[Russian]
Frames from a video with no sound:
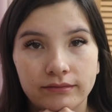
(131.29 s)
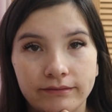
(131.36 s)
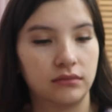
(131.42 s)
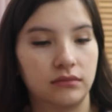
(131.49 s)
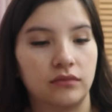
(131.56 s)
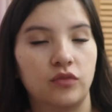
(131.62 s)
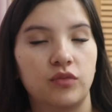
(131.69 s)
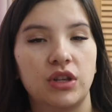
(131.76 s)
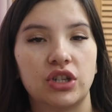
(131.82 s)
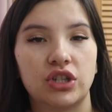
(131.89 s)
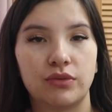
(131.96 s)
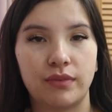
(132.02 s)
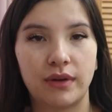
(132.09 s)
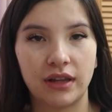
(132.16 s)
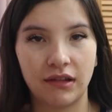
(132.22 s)
У меня
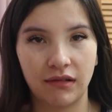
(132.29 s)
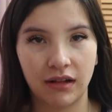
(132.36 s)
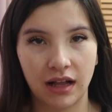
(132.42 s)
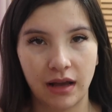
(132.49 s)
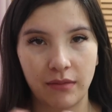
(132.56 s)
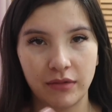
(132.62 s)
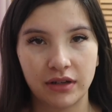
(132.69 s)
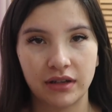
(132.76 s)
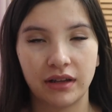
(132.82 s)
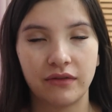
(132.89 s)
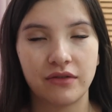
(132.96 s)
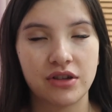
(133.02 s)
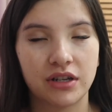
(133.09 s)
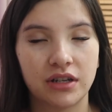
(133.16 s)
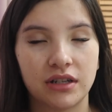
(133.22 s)
же падала камера, я
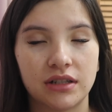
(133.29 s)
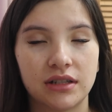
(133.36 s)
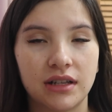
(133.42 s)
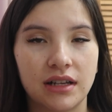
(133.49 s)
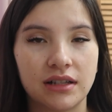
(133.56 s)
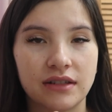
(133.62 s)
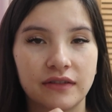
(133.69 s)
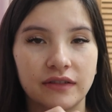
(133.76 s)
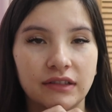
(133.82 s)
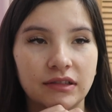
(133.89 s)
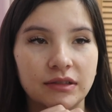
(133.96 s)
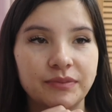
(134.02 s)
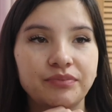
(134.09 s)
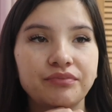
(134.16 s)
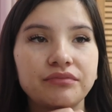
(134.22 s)
вчера рассказывала